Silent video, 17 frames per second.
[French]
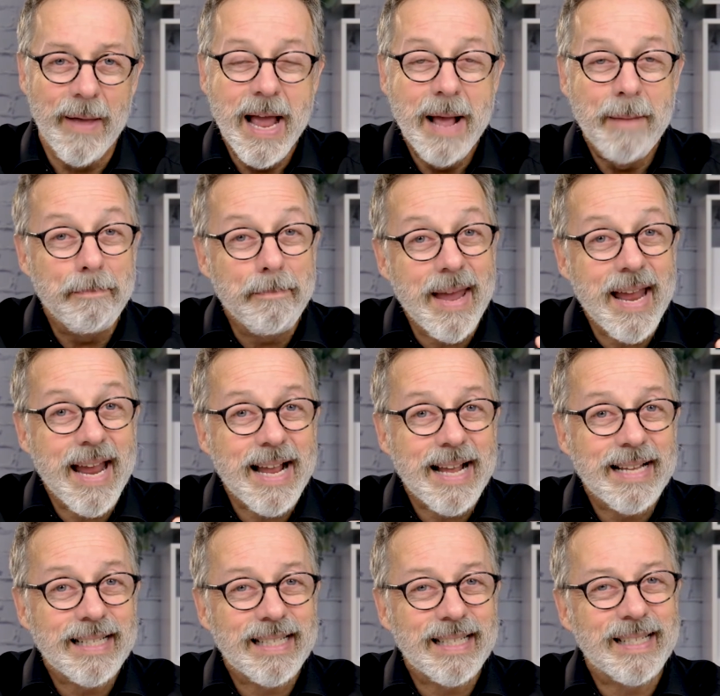Mais
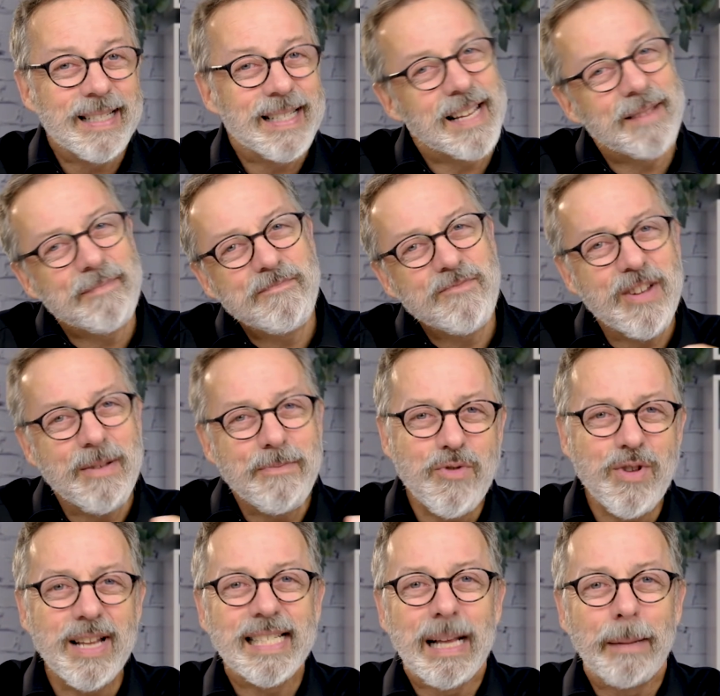j'aime mieux
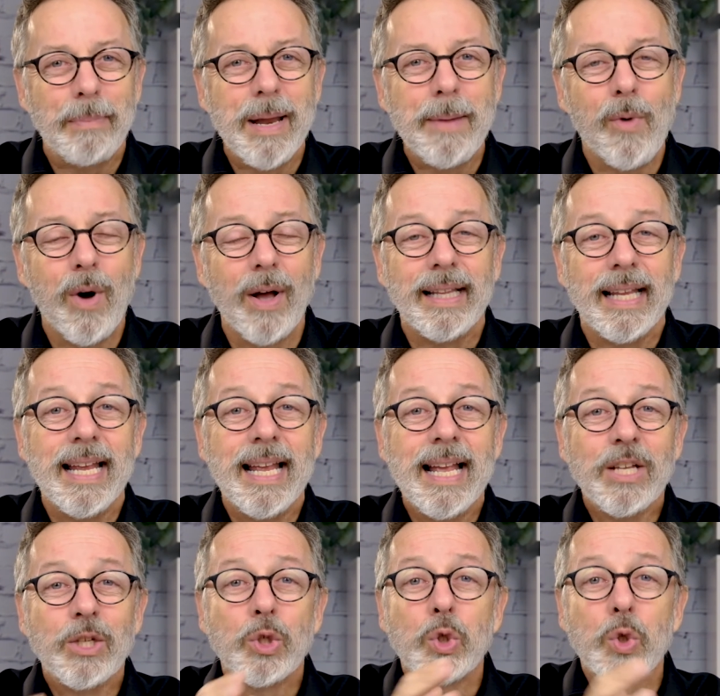les appeler, moi, des
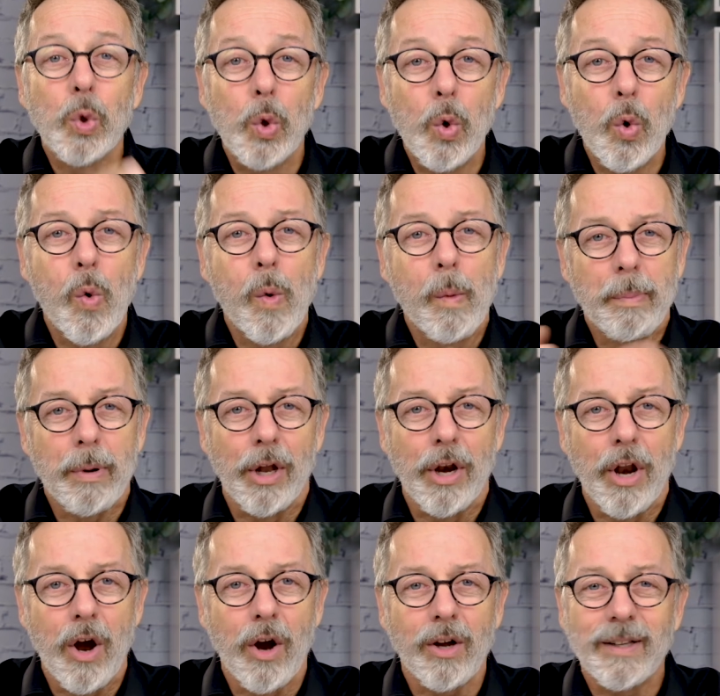
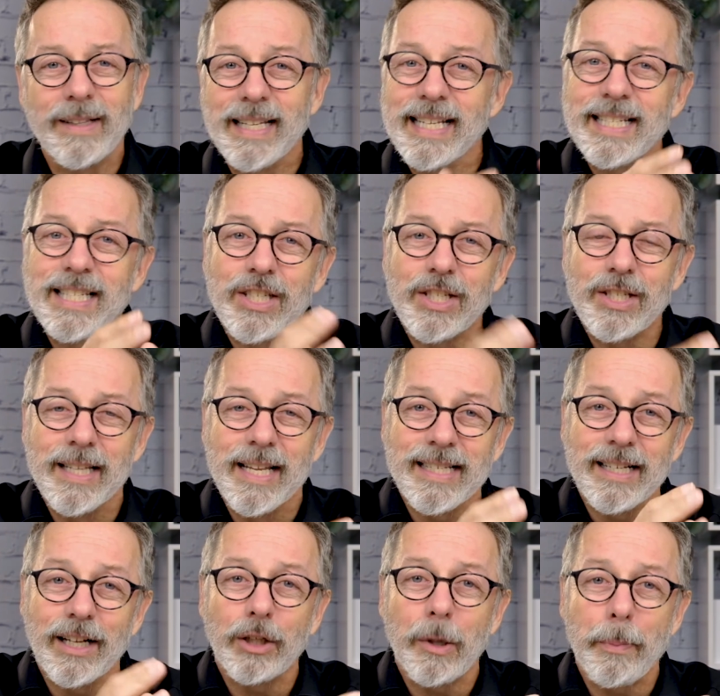solopreneurs, des, des
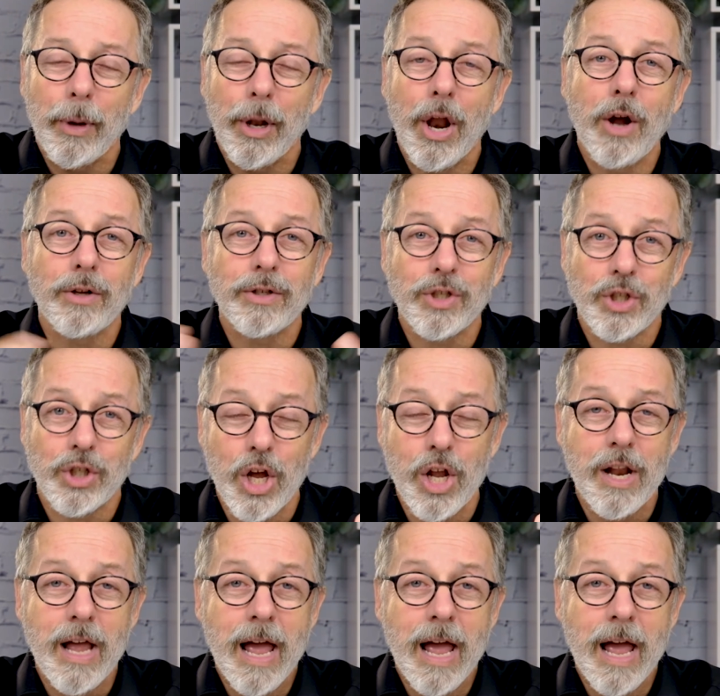entrepreneurs seuls.